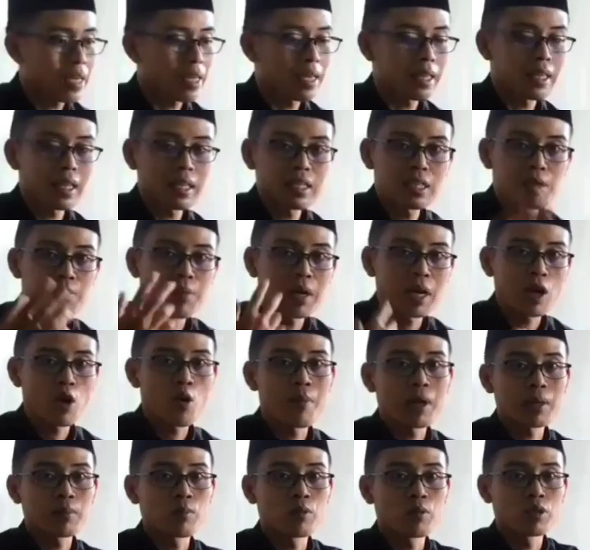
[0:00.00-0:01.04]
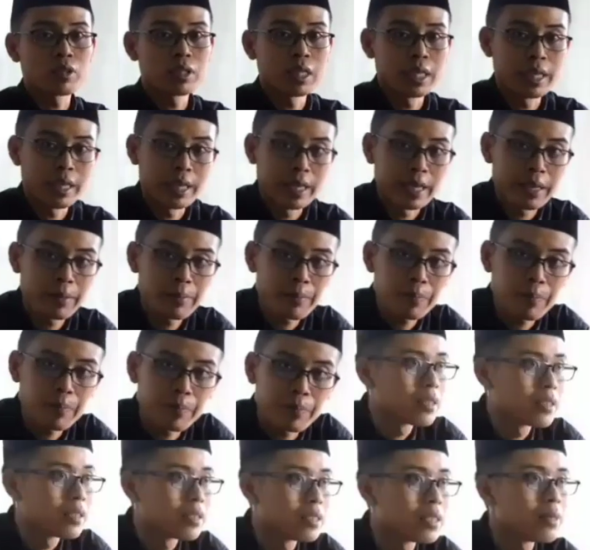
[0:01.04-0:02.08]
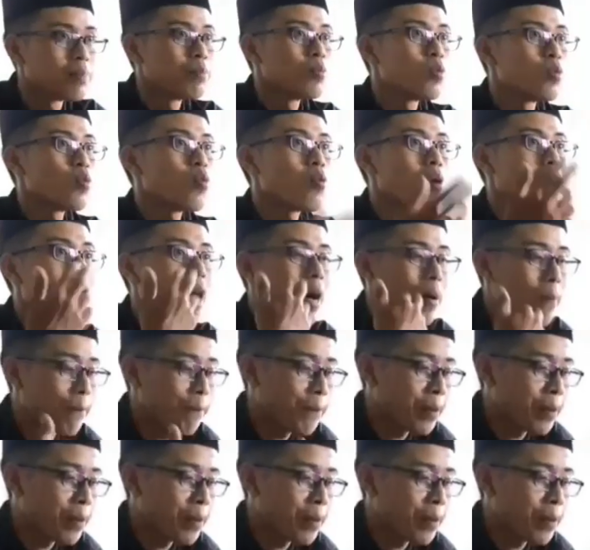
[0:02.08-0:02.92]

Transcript: kita sebagai umat muslim semua